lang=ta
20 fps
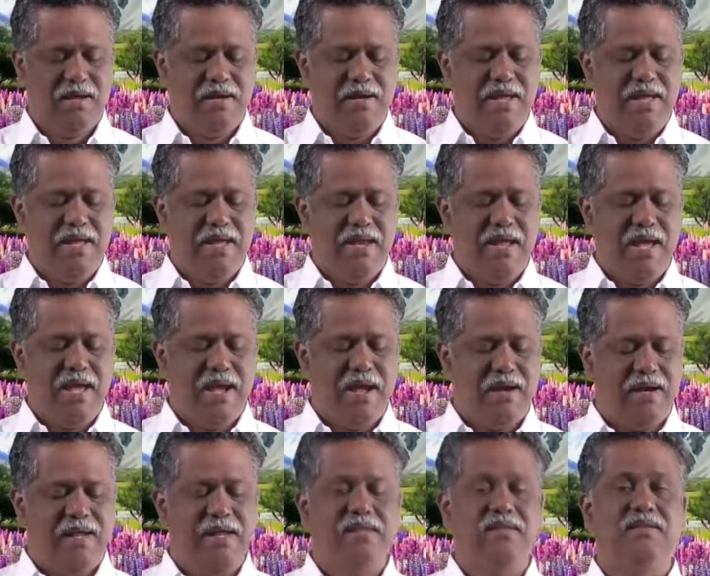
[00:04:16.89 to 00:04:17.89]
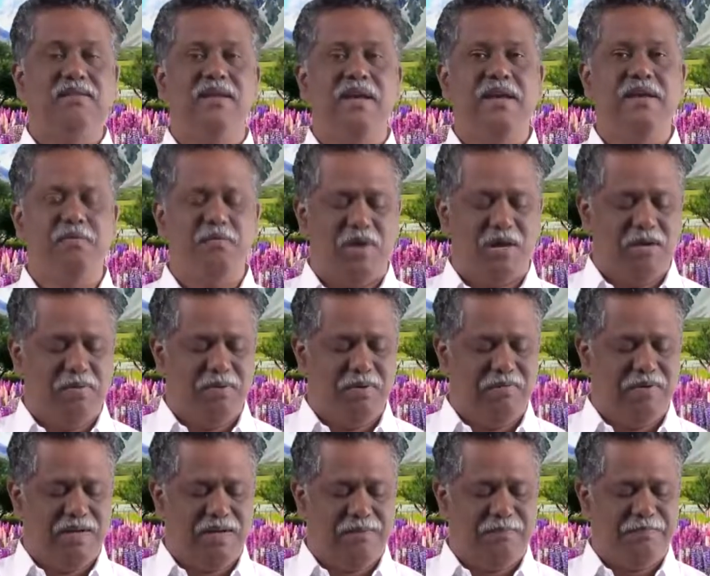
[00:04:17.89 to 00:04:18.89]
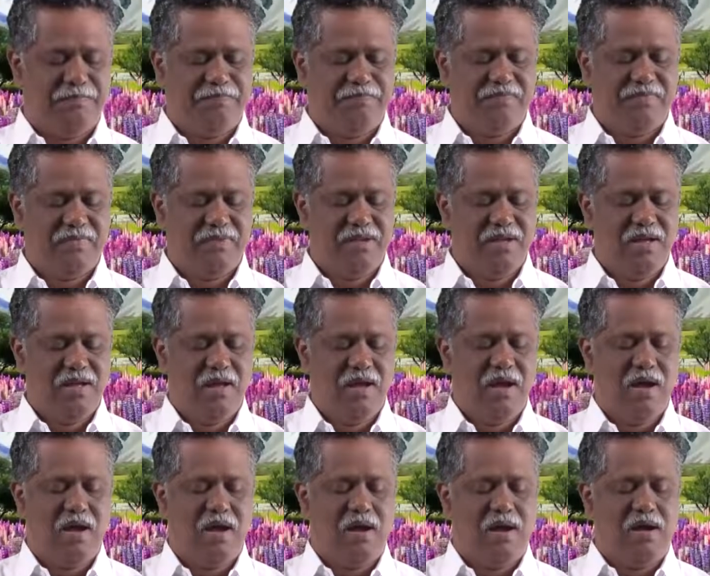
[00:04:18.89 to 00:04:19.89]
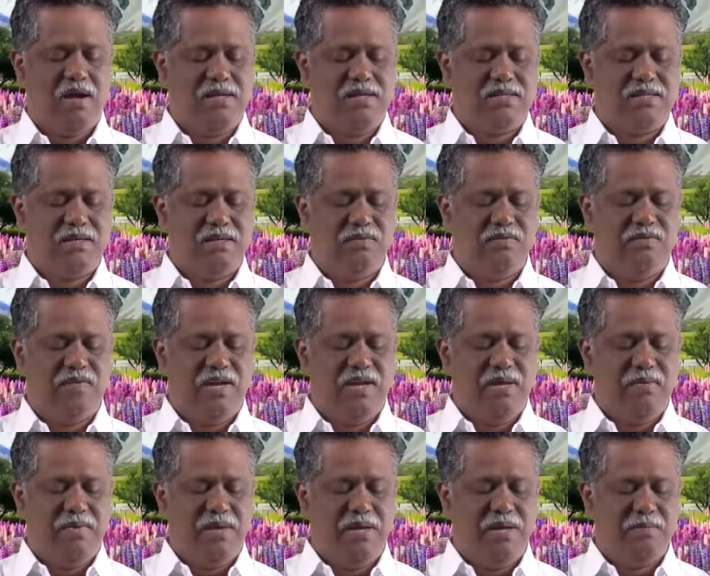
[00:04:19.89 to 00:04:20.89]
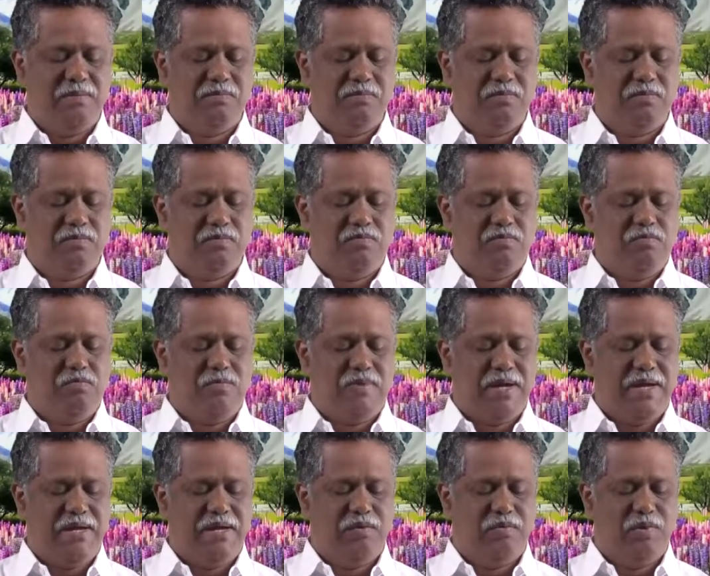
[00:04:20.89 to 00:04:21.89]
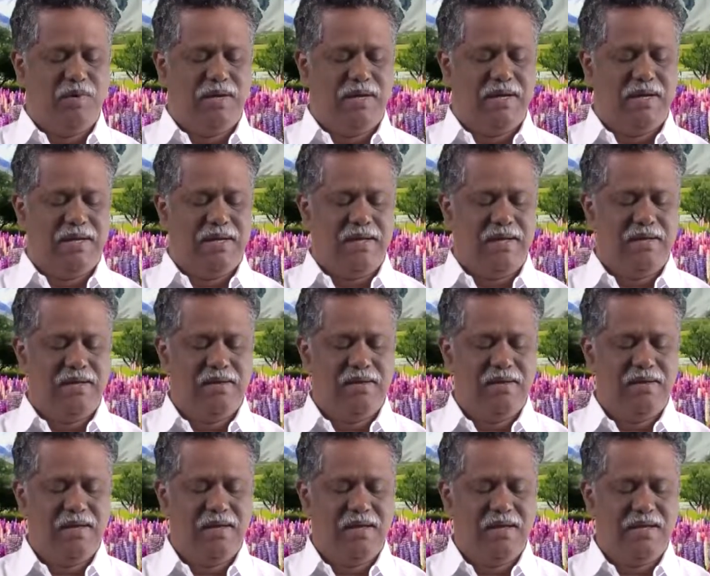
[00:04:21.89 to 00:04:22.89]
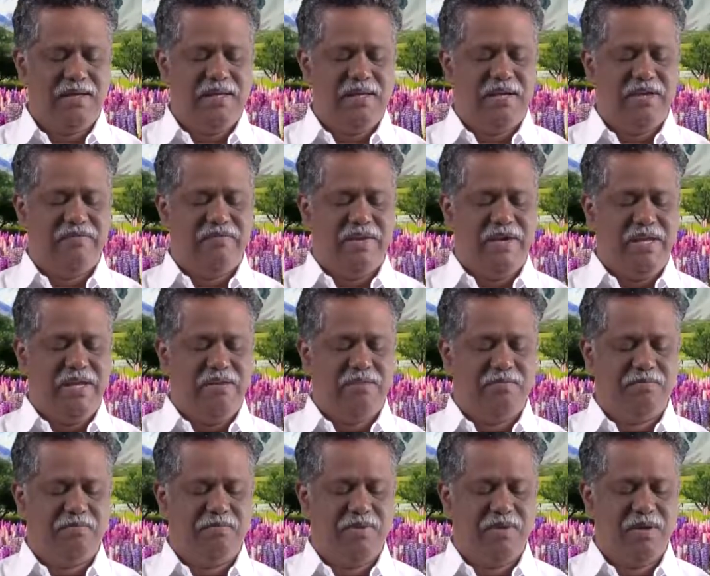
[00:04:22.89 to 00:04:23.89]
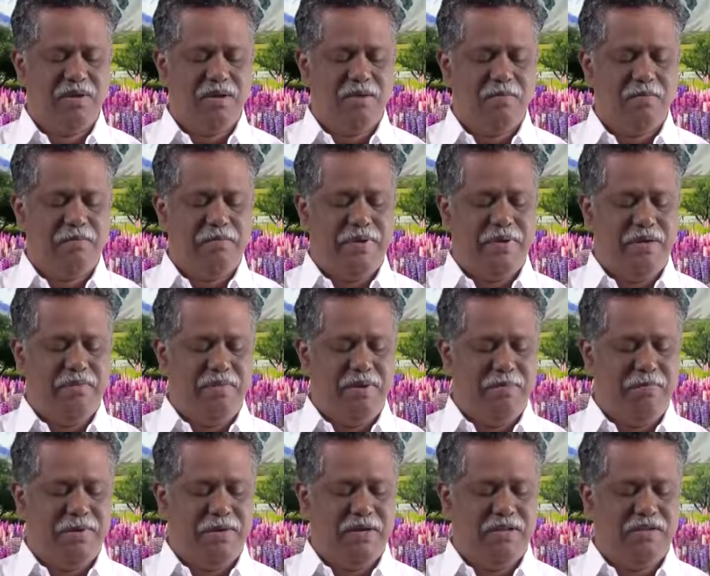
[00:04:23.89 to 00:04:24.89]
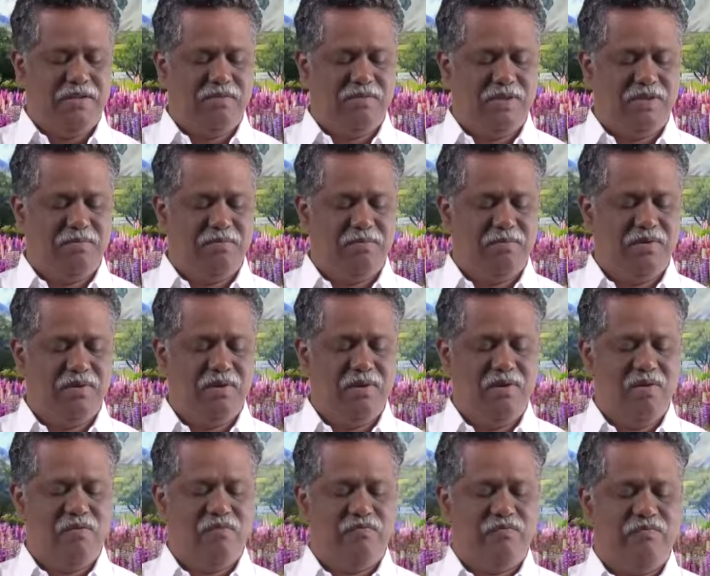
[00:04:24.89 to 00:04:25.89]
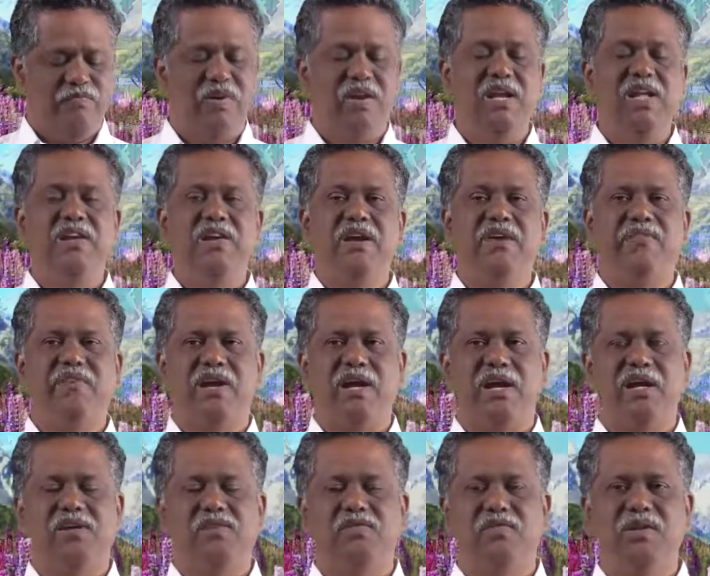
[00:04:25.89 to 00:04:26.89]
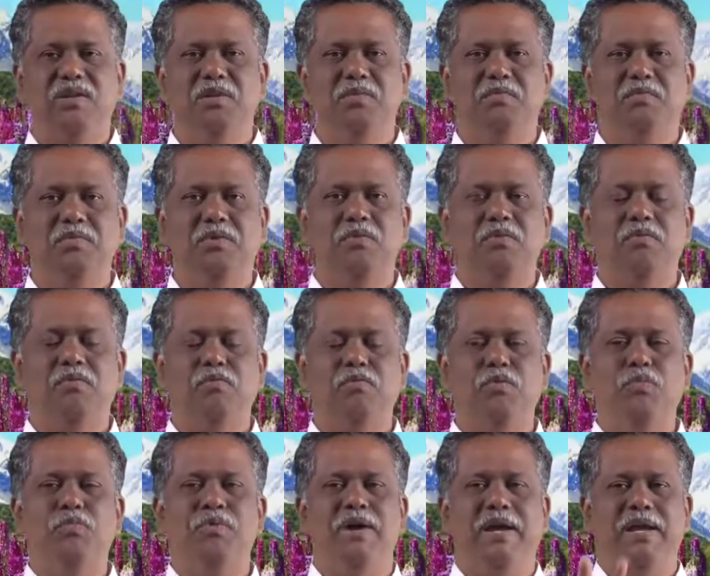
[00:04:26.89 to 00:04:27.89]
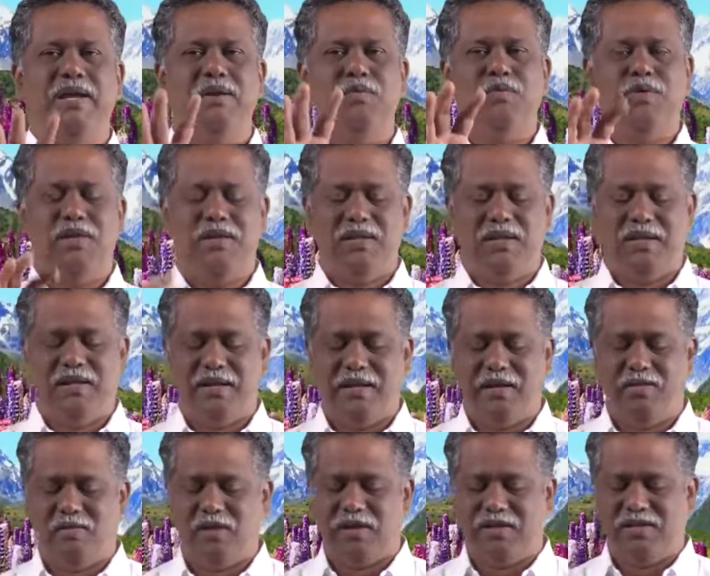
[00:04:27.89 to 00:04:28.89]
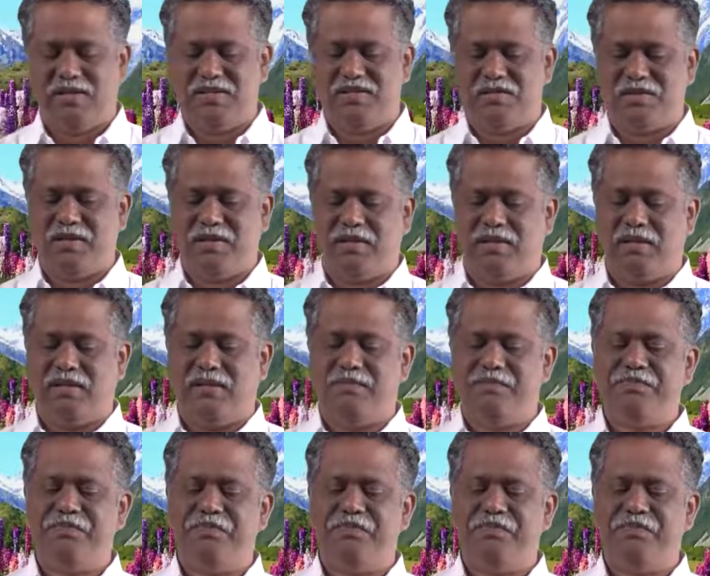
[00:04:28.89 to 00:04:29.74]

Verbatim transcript: நீரே அனைத்தையும் ஆள்பவர் ஆற்றலும் வலிமையும் உன் கையில் உள்ளன எவரையும் பெருமைப்படுத்துவதும் வலியவராக்குவதும் உம் கையில் உள்ளது என்று வார்த்தை சொல்லுகிறது